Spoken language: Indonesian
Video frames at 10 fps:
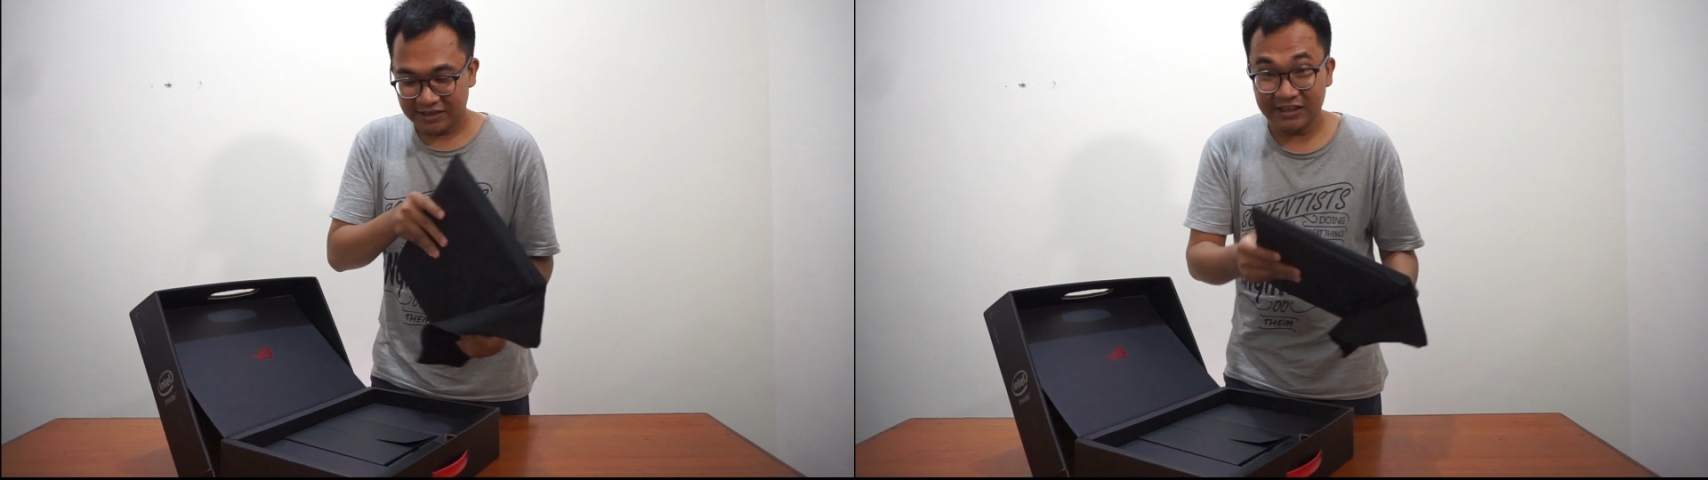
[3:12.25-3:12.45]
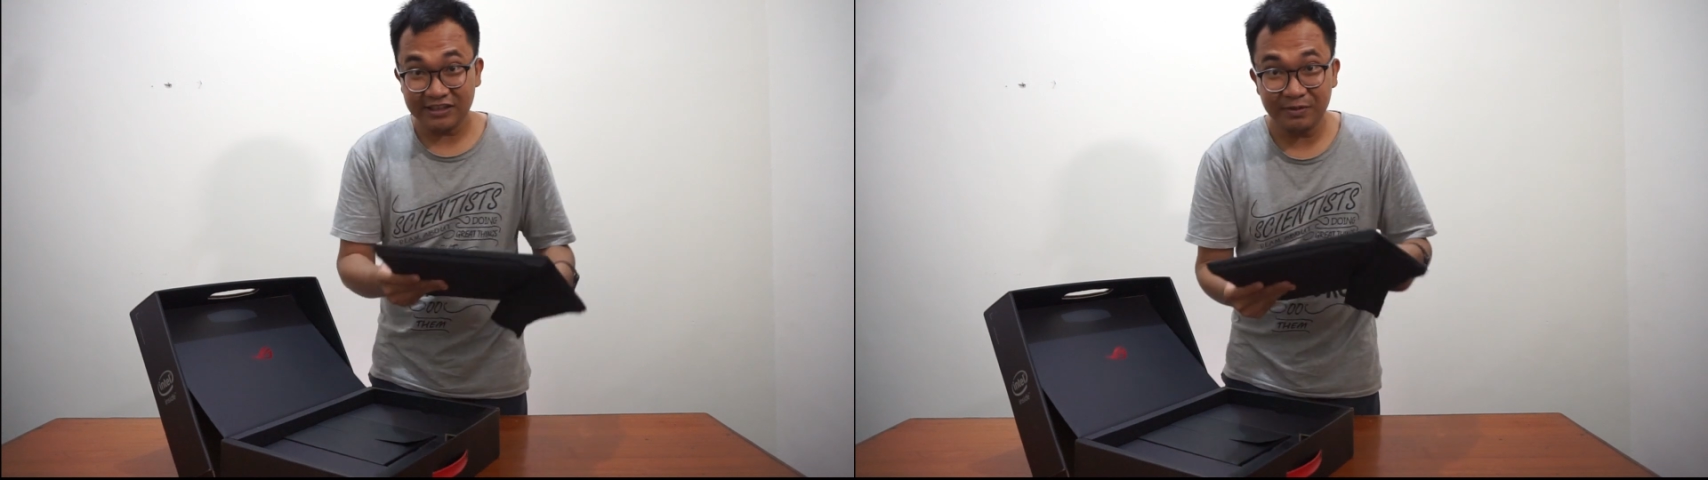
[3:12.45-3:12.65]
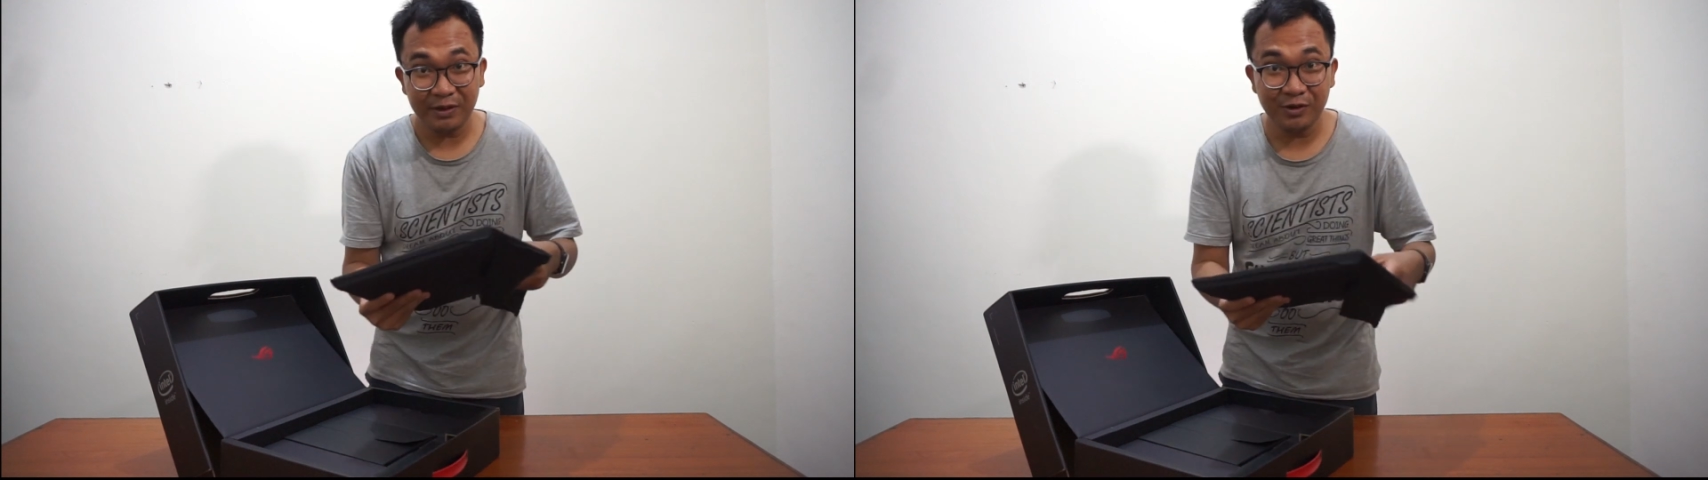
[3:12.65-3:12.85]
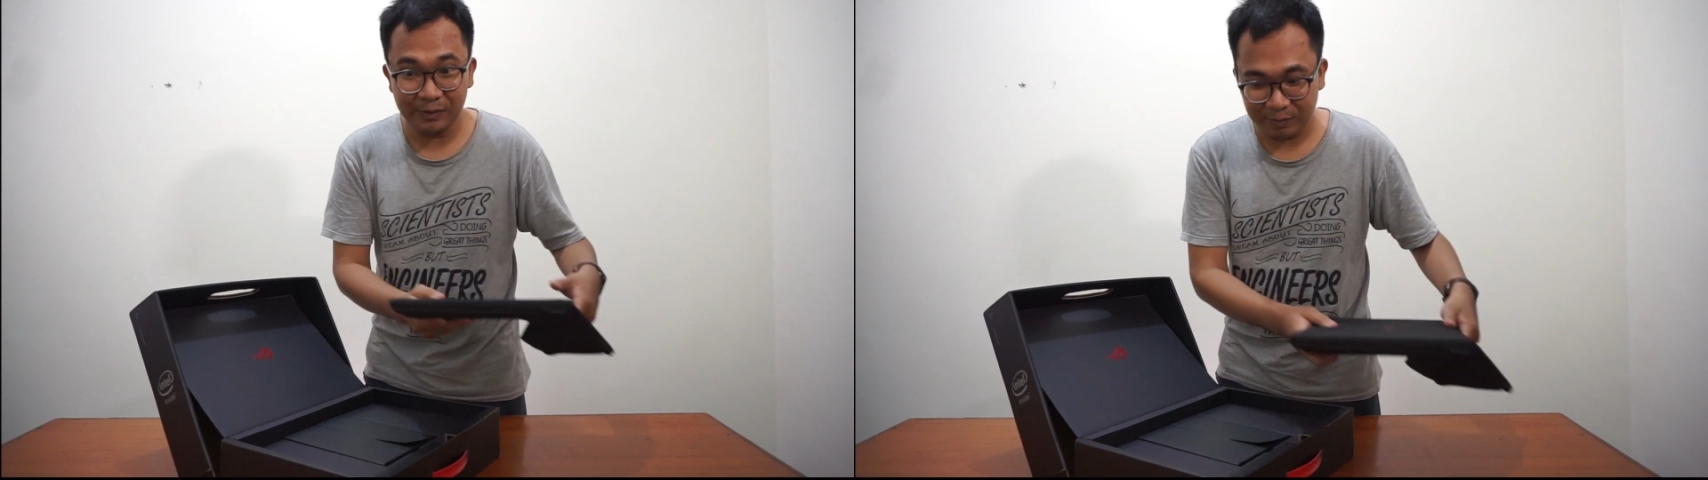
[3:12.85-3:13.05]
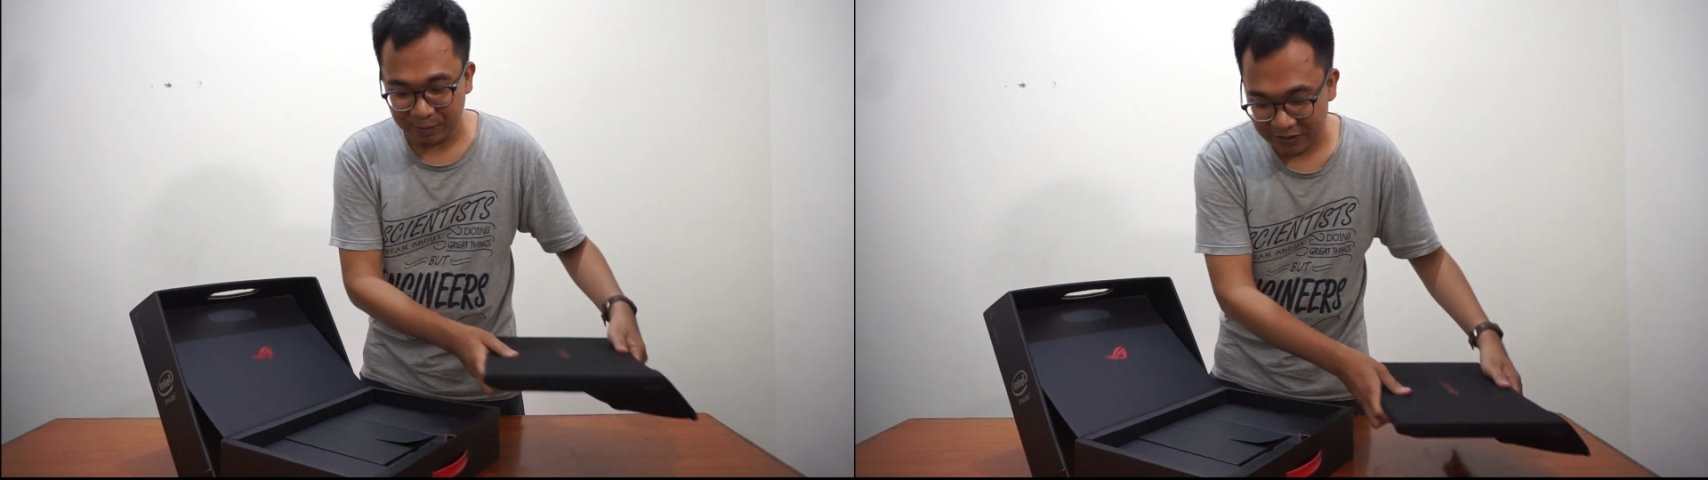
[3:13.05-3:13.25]
Kita simpan dulu
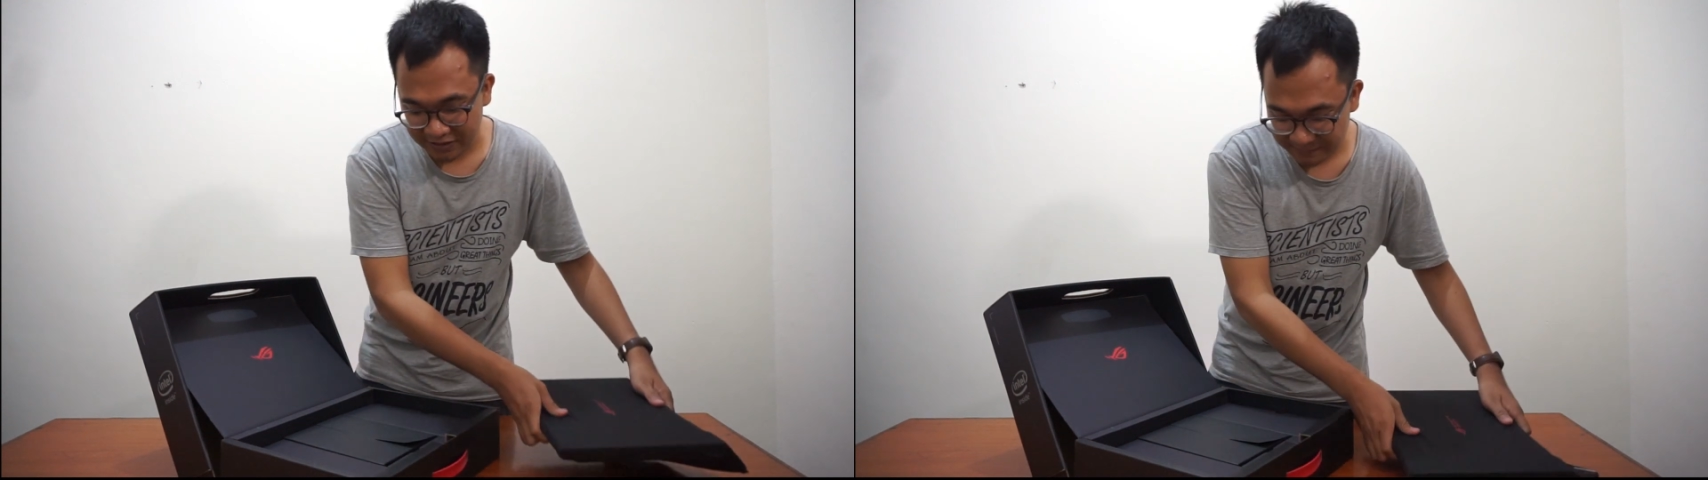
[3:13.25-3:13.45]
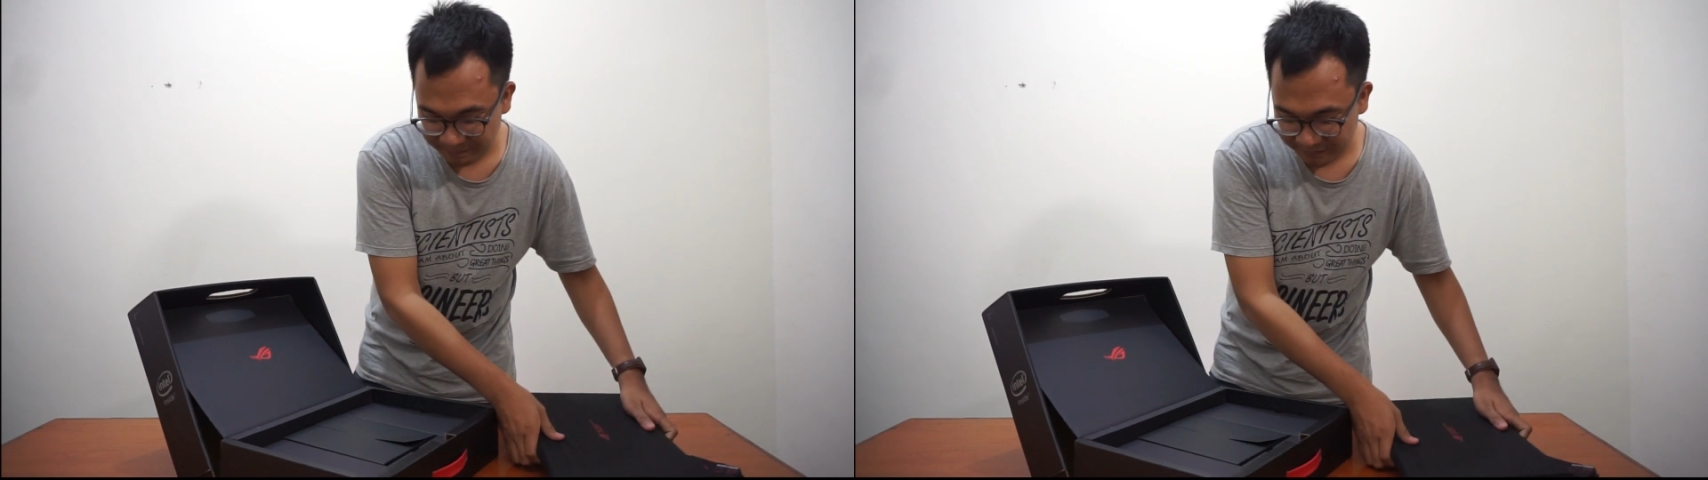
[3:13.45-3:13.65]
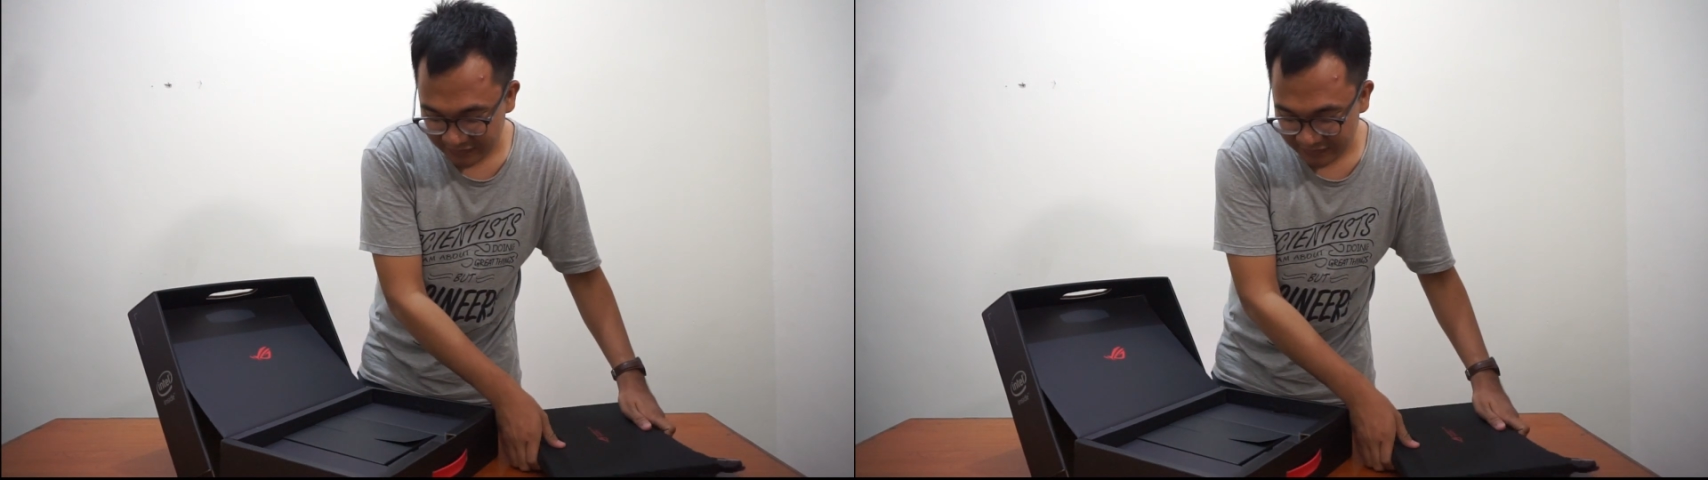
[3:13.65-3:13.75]
laptopnya.